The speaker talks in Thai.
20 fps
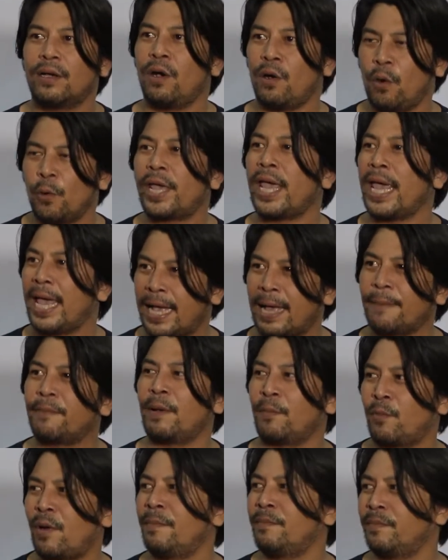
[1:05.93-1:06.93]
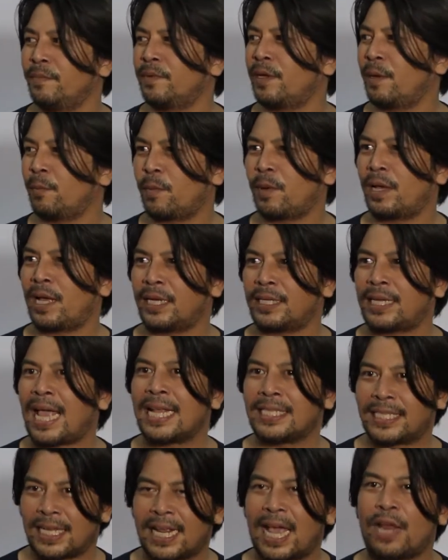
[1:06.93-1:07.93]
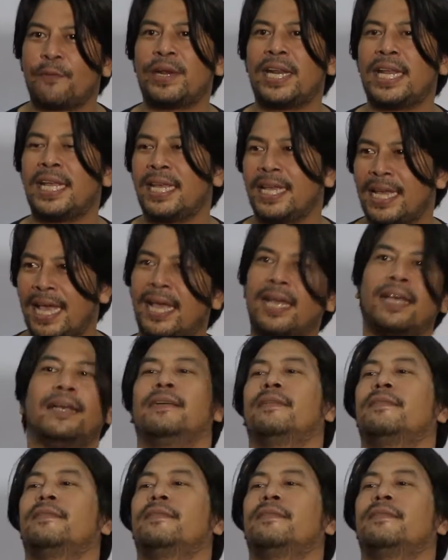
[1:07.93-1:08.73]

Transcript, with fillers: ก็โอเคครับกับความกับกบการจัดงานวันนี้ฮะ